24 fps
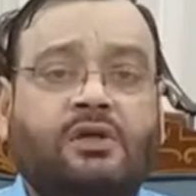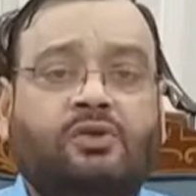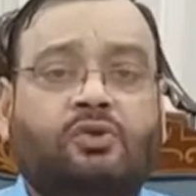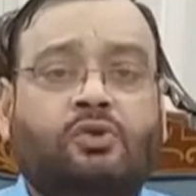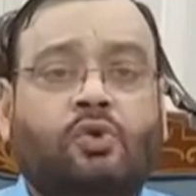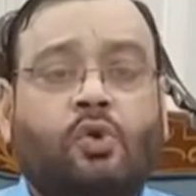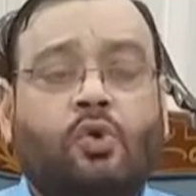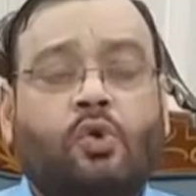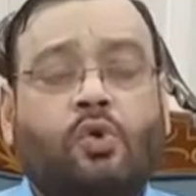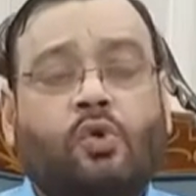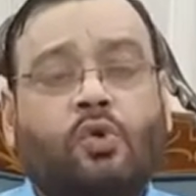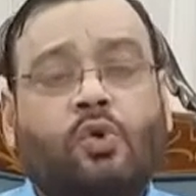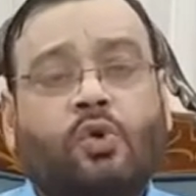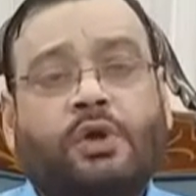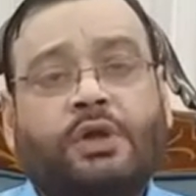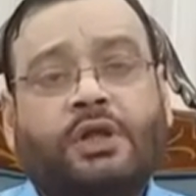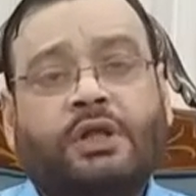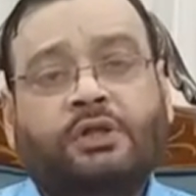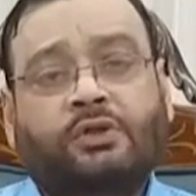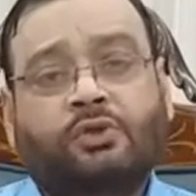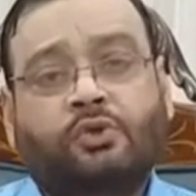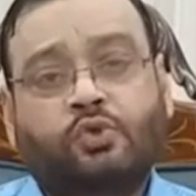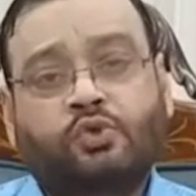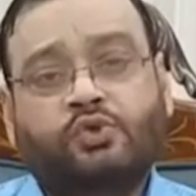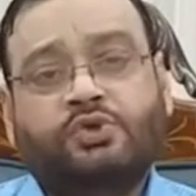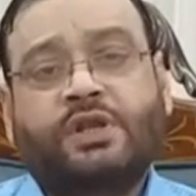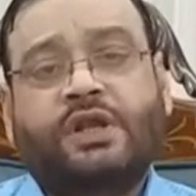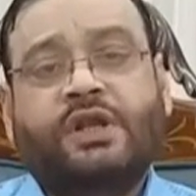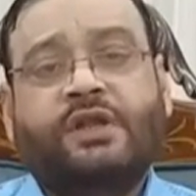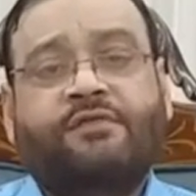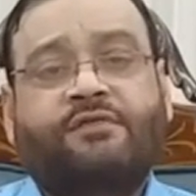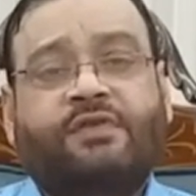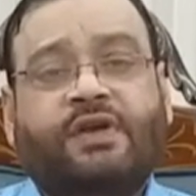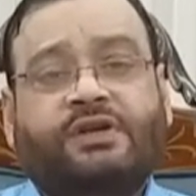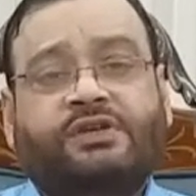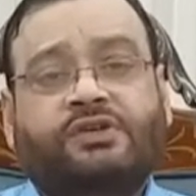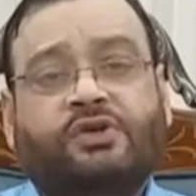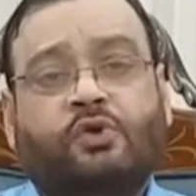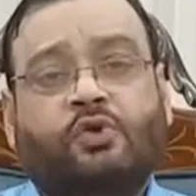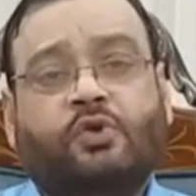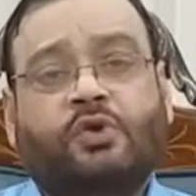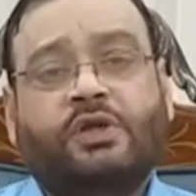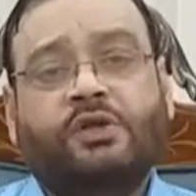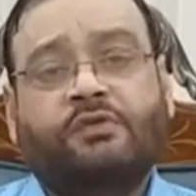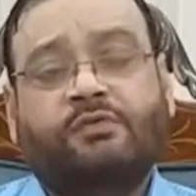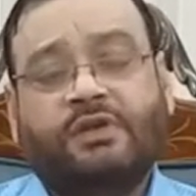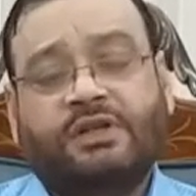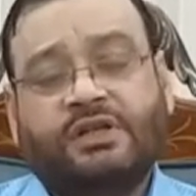तो इन दूसरे इन्फेक्शनों
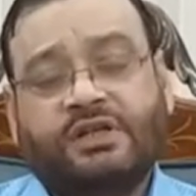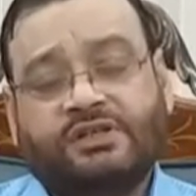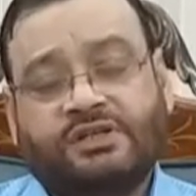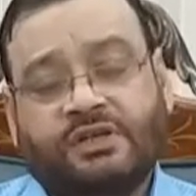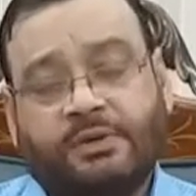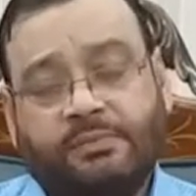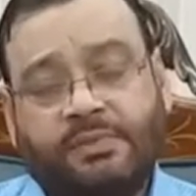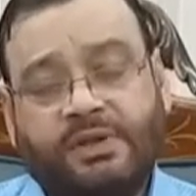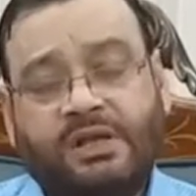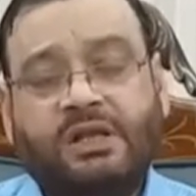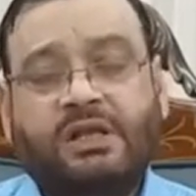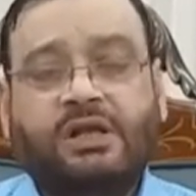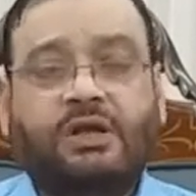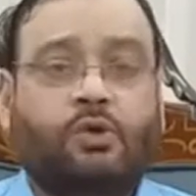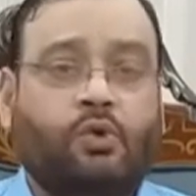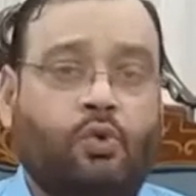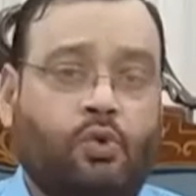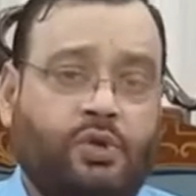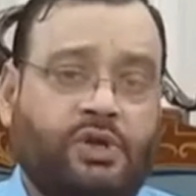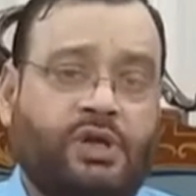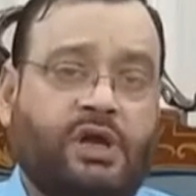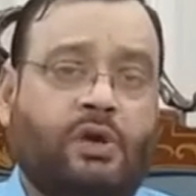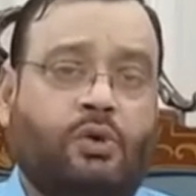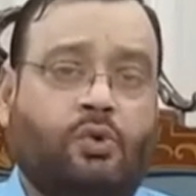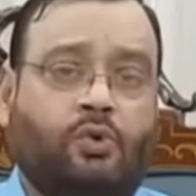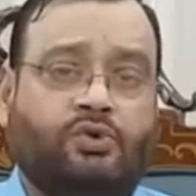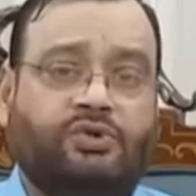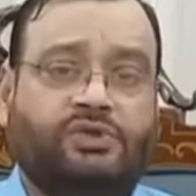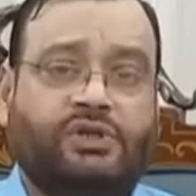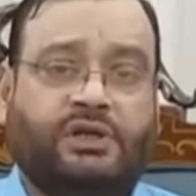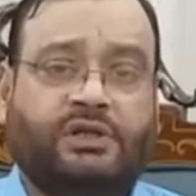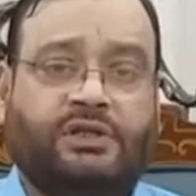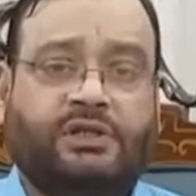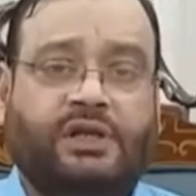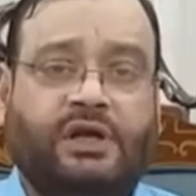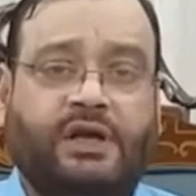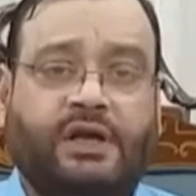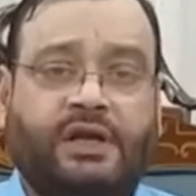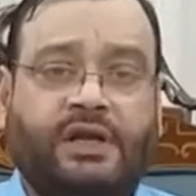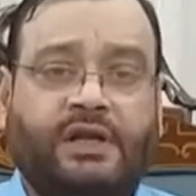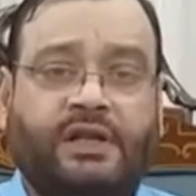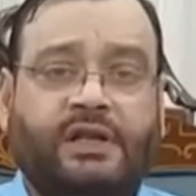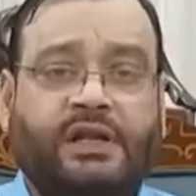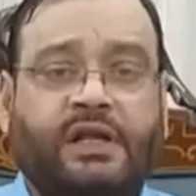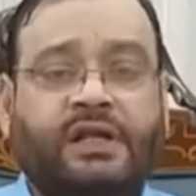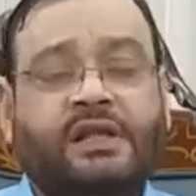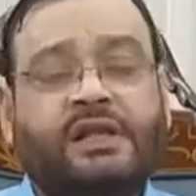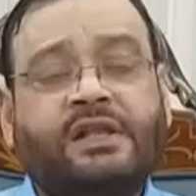की वजह से भी लिकोरिया हो सकता है
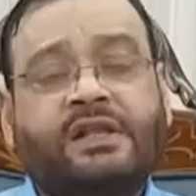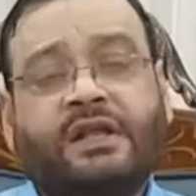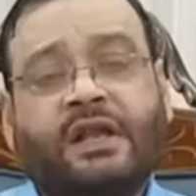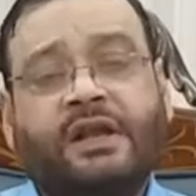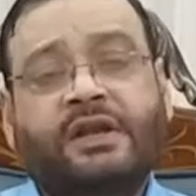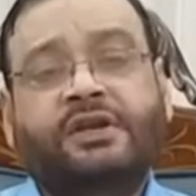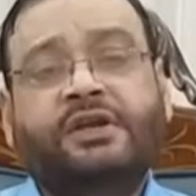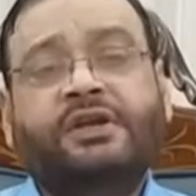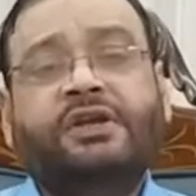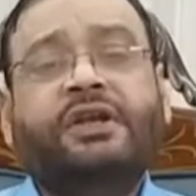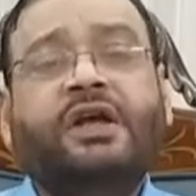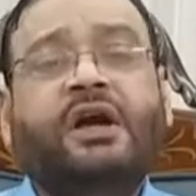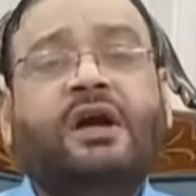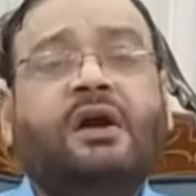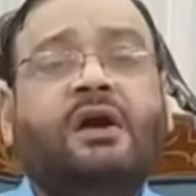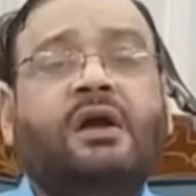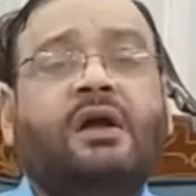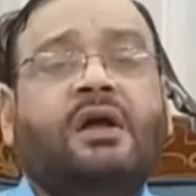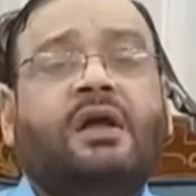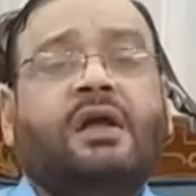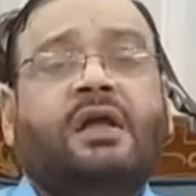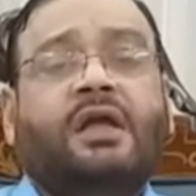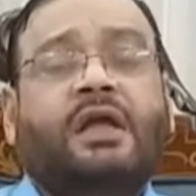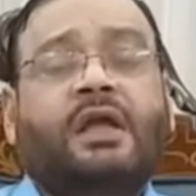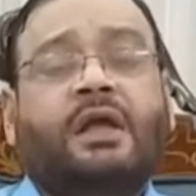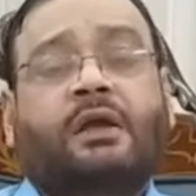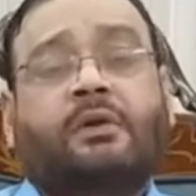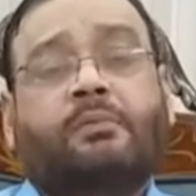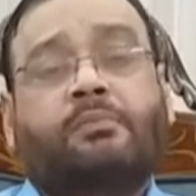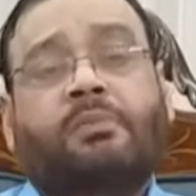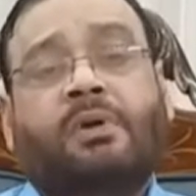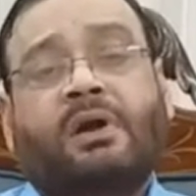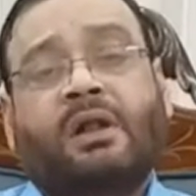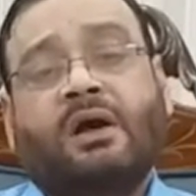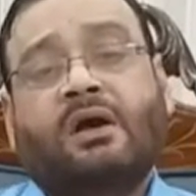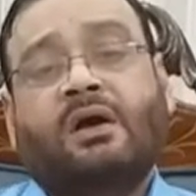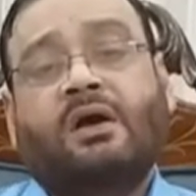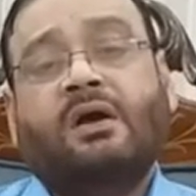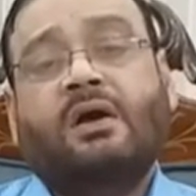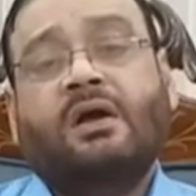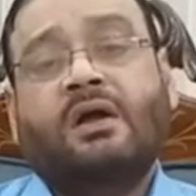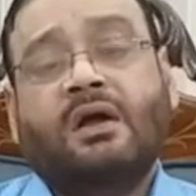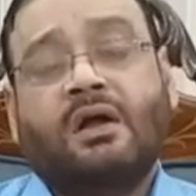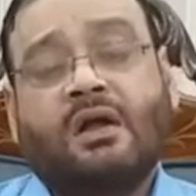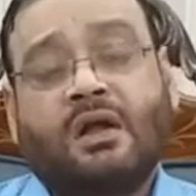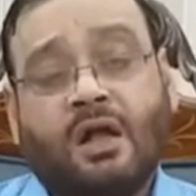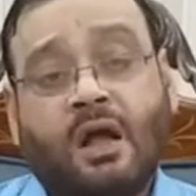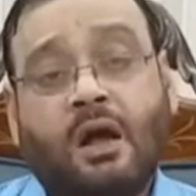लेकिन कैंडिडा एक बड़ा
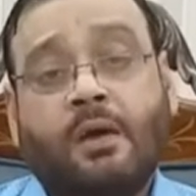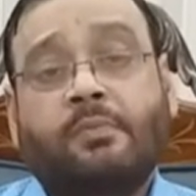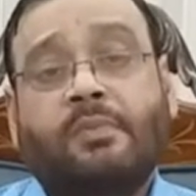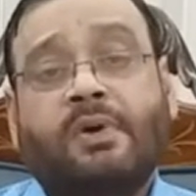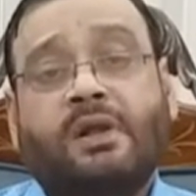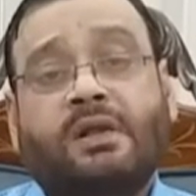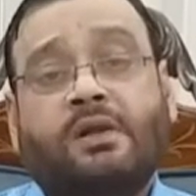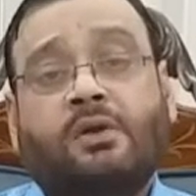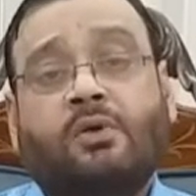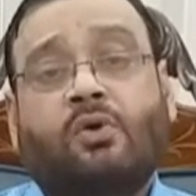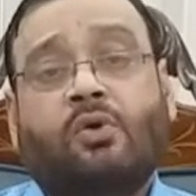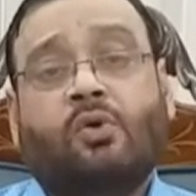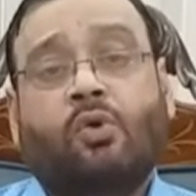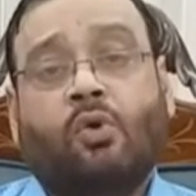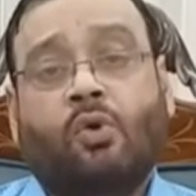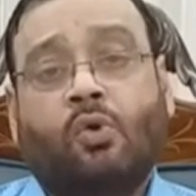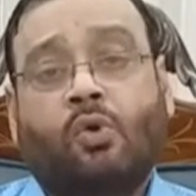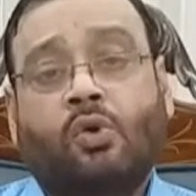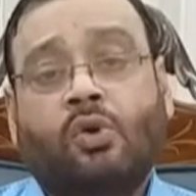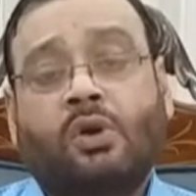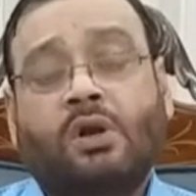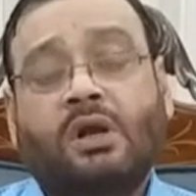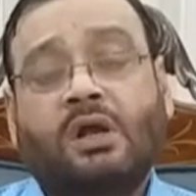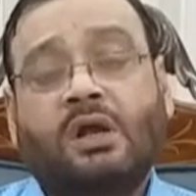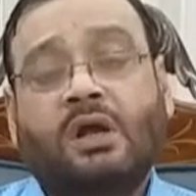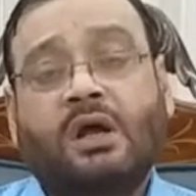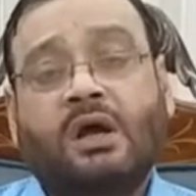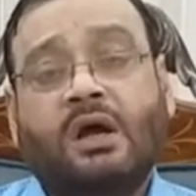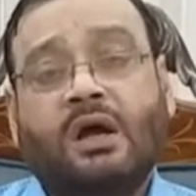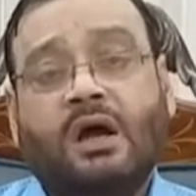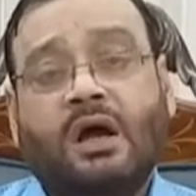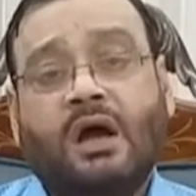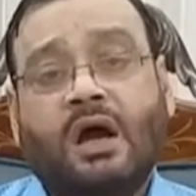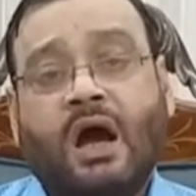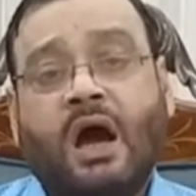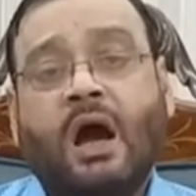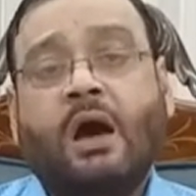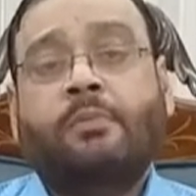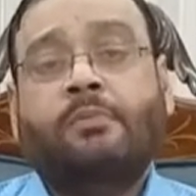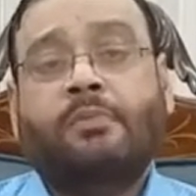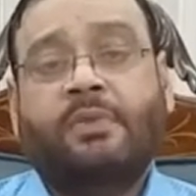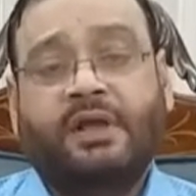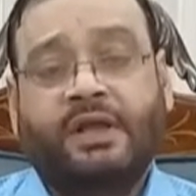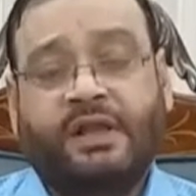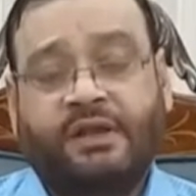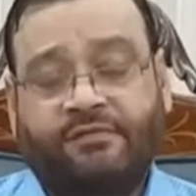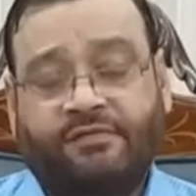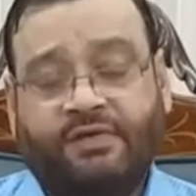कामन और आम
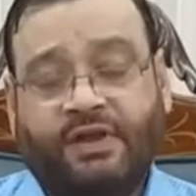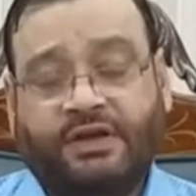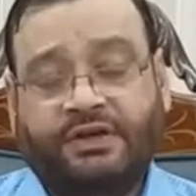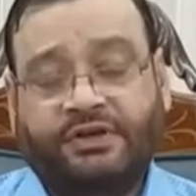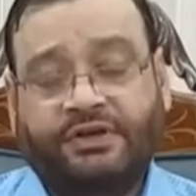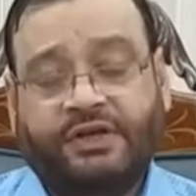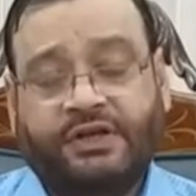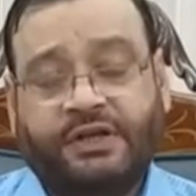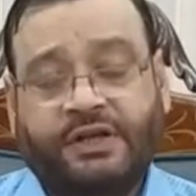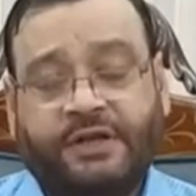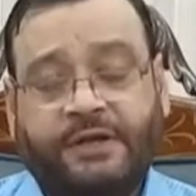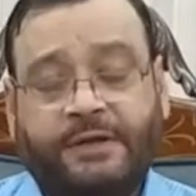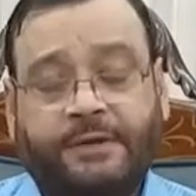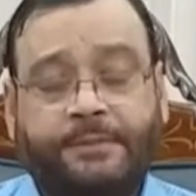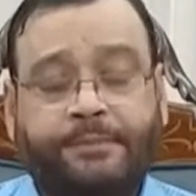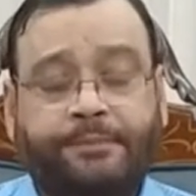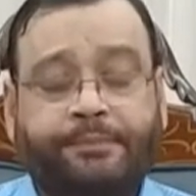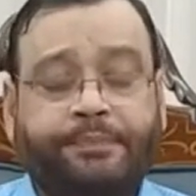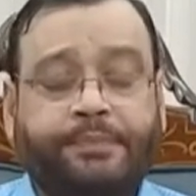इन्फेक्शन है